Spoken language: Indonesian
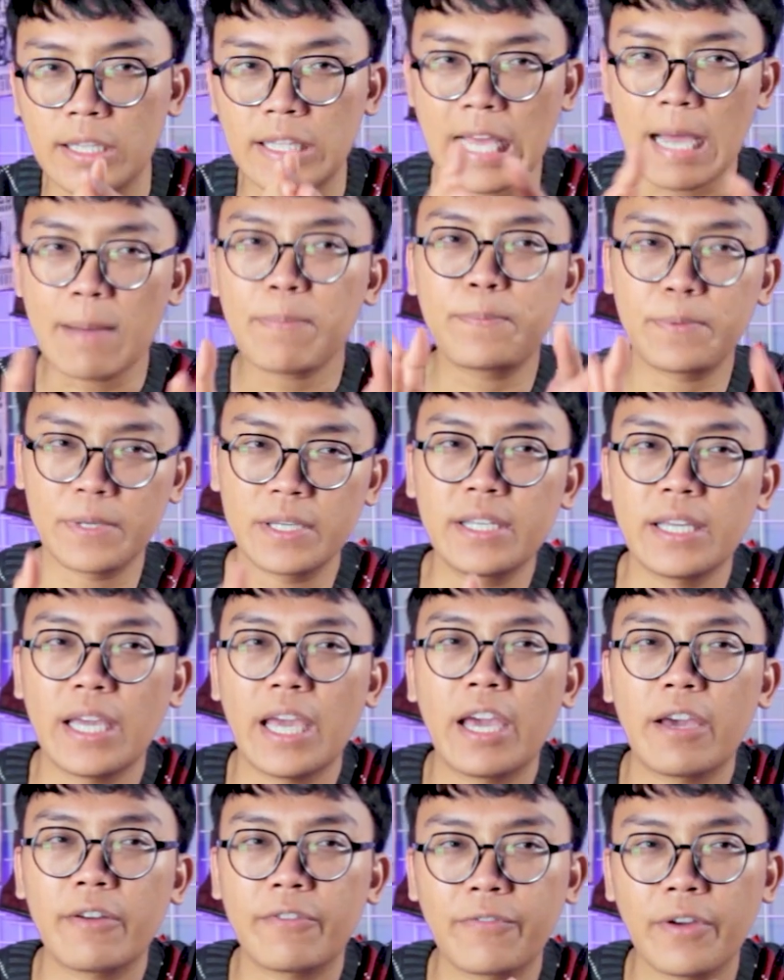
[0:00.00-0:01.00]
Tapi
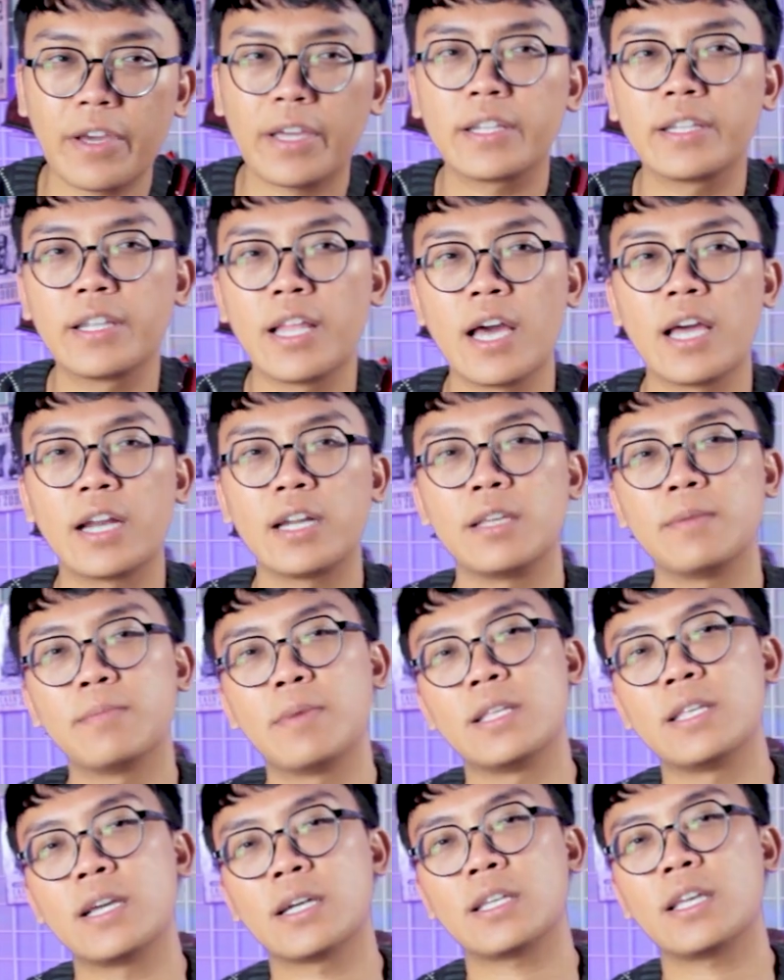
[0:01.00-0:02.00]
efek dari
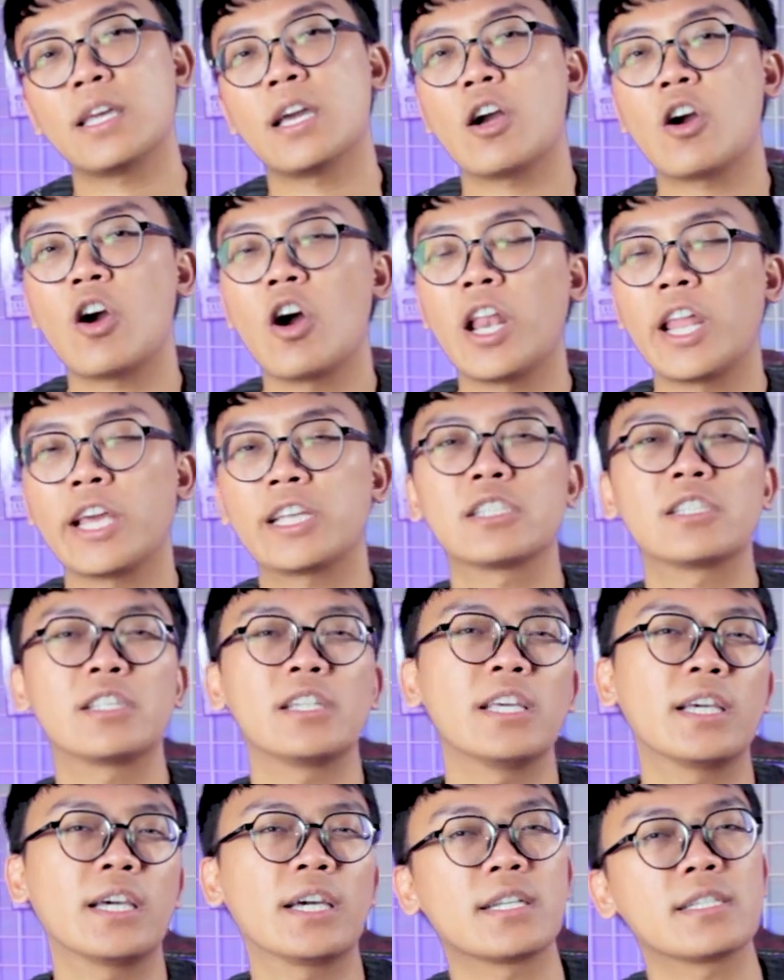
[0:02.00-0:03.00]
banyaknya yang kolek
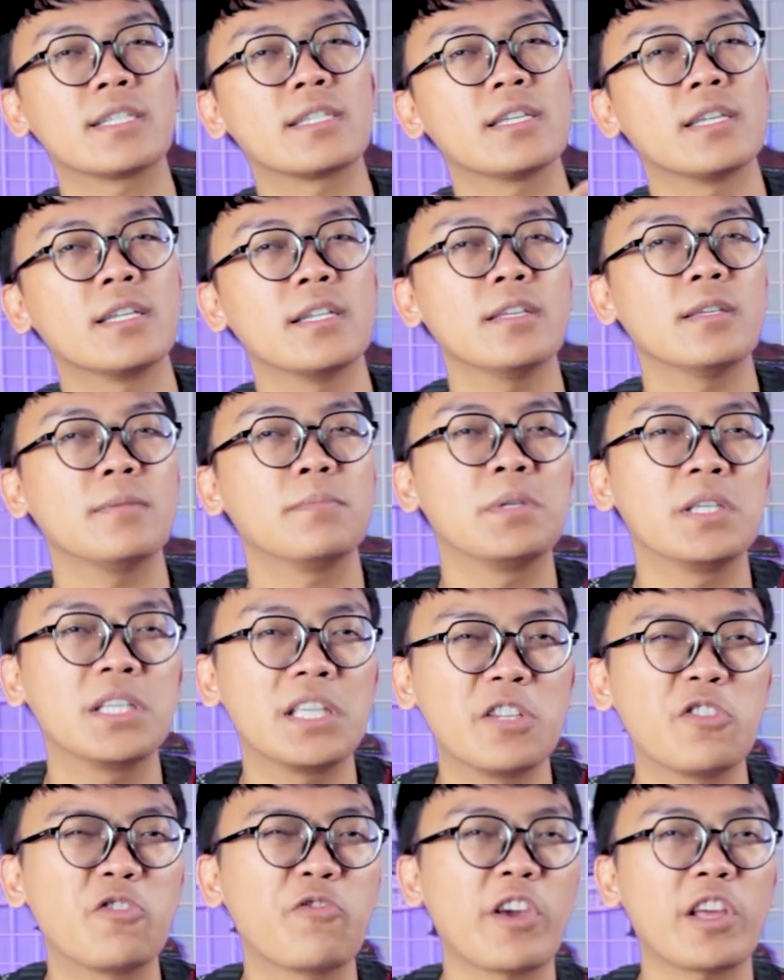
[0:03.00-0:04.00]
sneakers ini
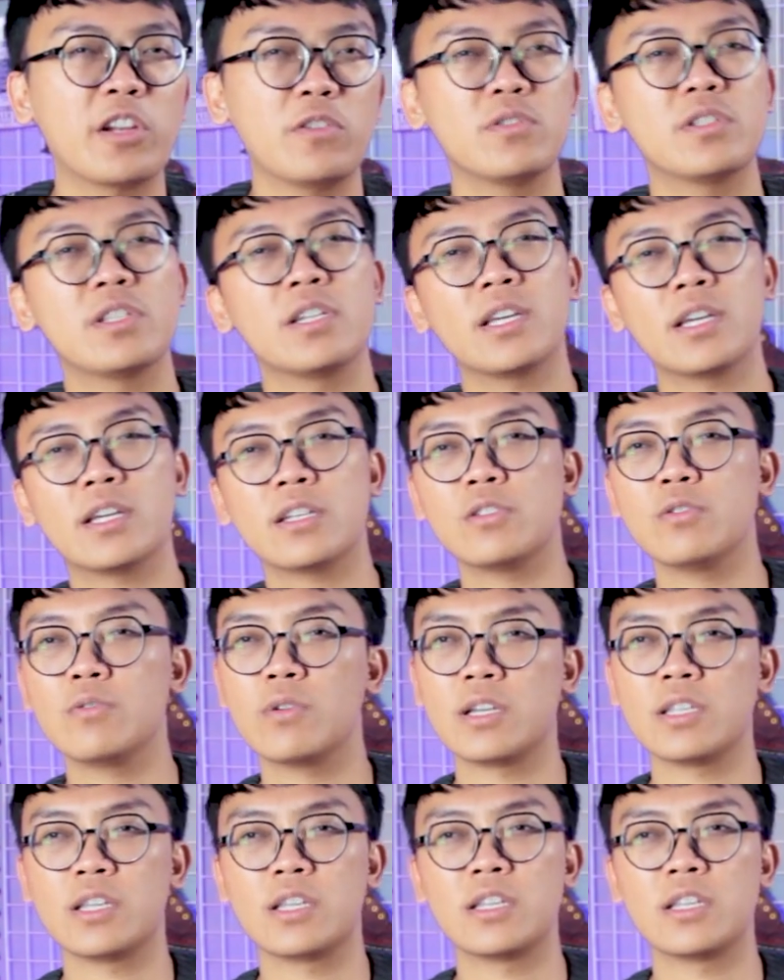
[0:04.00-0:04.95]
bikin value sneakers juga